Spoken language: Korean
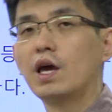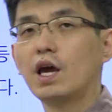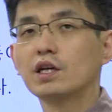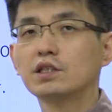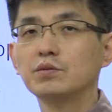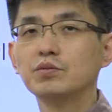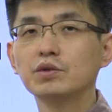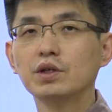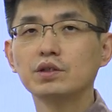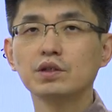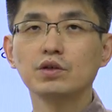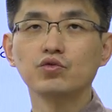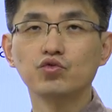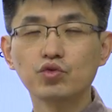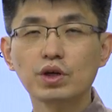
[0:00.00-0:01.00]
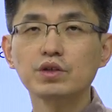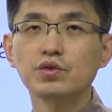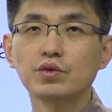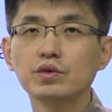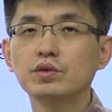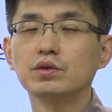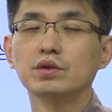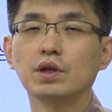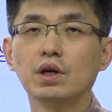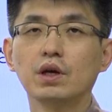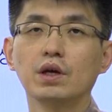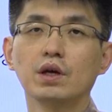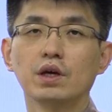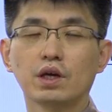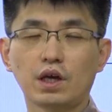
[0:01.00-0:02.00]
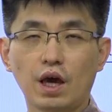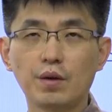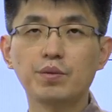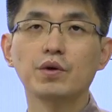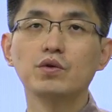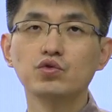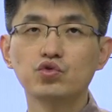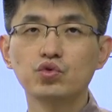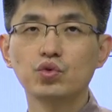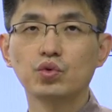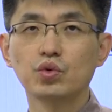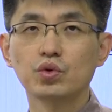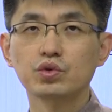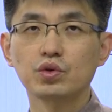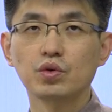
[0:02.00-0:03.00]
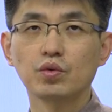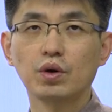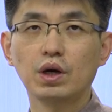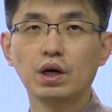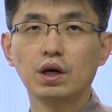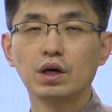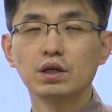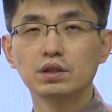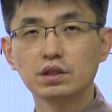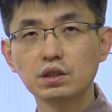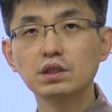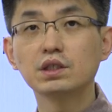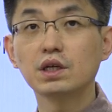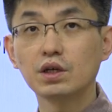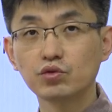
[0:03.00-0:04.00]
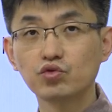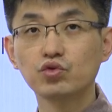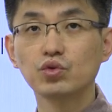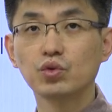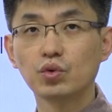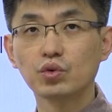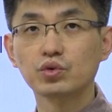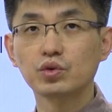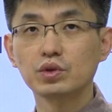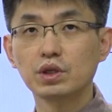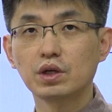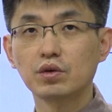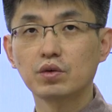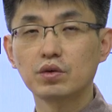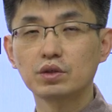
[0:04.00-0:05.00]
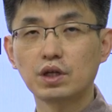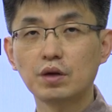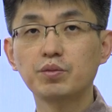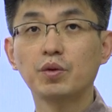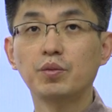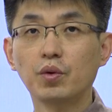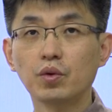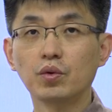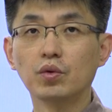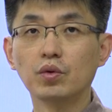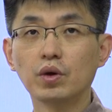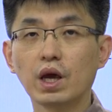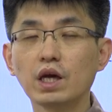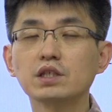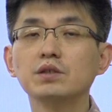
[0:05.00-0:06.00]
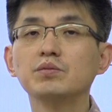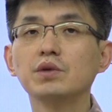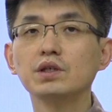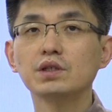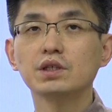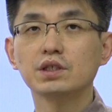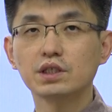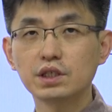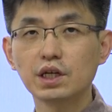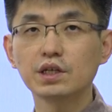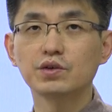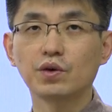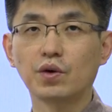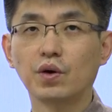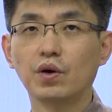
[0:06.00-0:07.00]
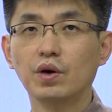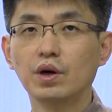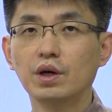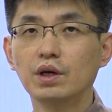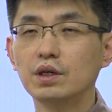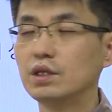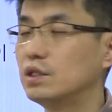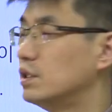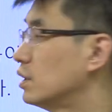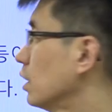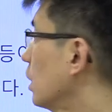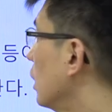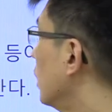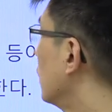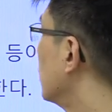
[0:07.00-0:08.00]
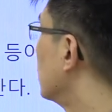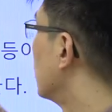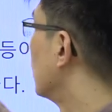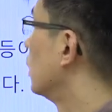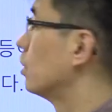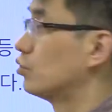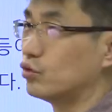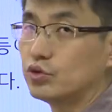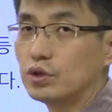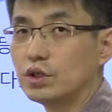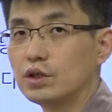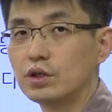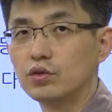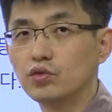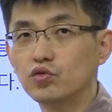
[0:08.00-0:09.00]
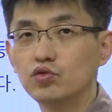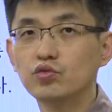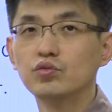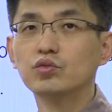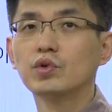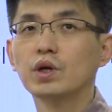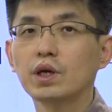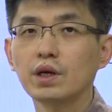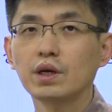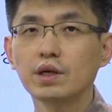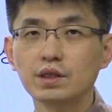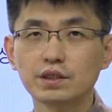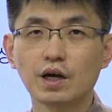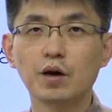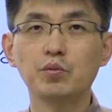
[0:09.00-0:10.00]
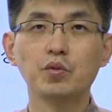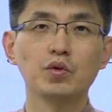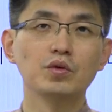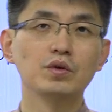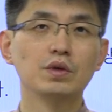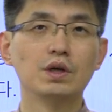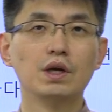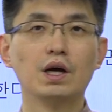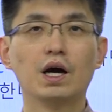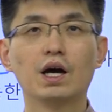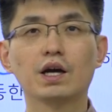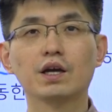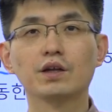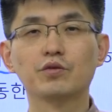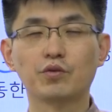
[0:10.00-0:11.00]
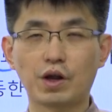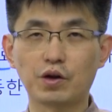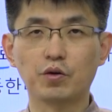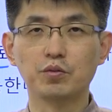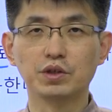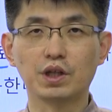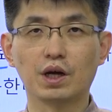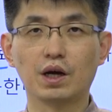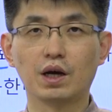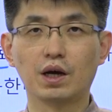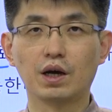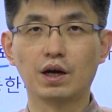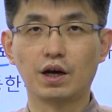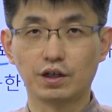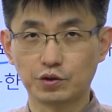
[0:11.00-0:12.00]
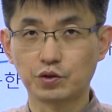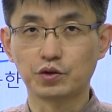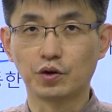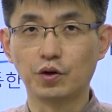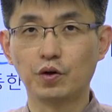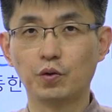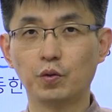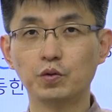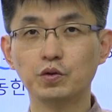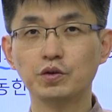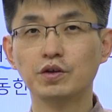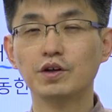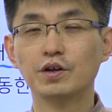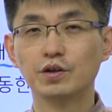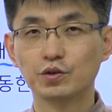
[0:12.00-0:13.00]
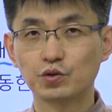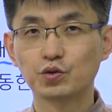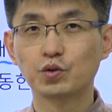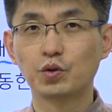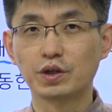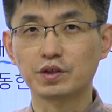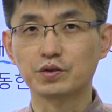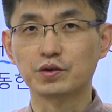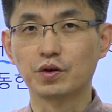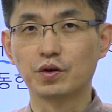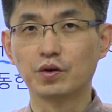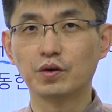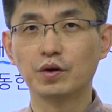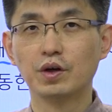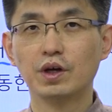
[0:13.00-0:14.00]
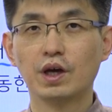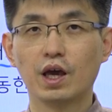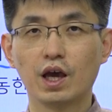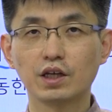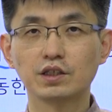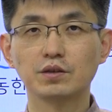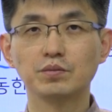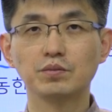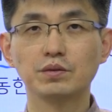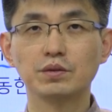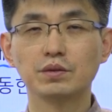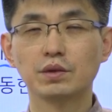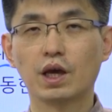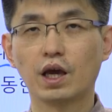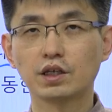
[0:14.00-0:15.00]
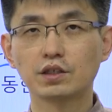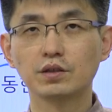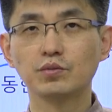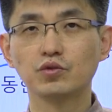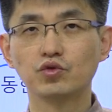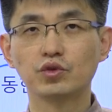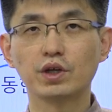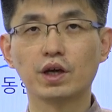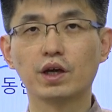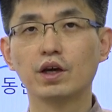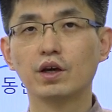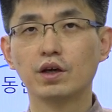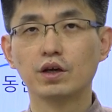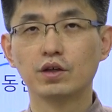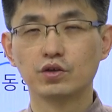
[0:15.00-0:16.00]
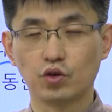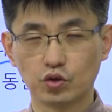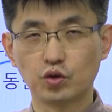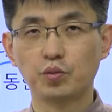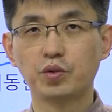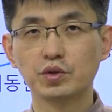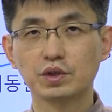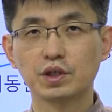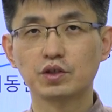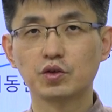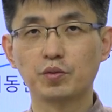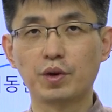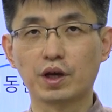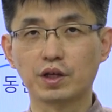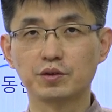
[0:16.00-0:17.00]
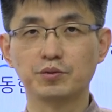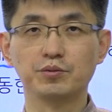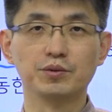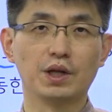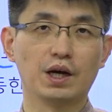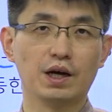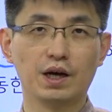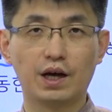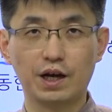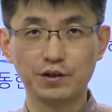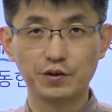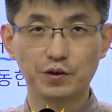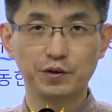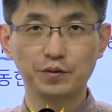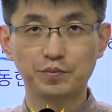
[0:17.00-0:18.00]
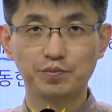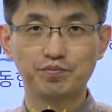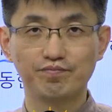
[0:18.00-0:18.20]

핵심 예제 6에서는 개별 수요 곡선과 시장 수요 곡선이라는 걸 살펴보고 핵심 예제 7에서 이제 얘네 둘이 눈물의 상봉을 하게 될 겁니다. 아셨죠? 오늘 수고하셨어요. 핵심 핵심 주제 여섯 번째에서 뵙겠습니다. 안녕.